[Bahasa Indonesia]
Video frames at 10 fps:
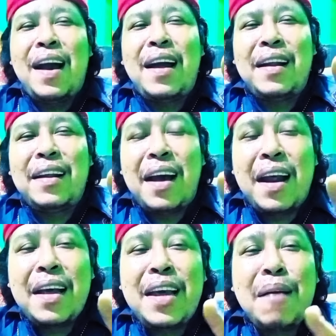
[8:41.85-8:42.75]

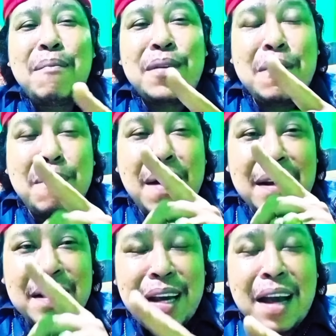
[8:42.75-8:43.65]
antara jam
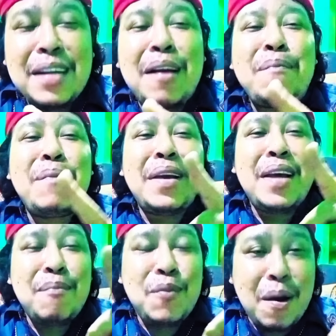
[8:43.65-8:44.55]
11 siang
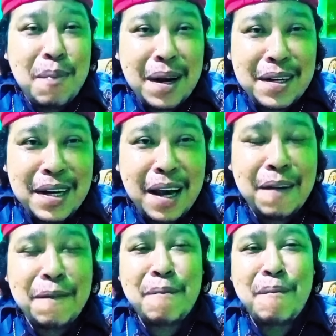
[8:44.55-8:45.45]
sampai jam 12 siang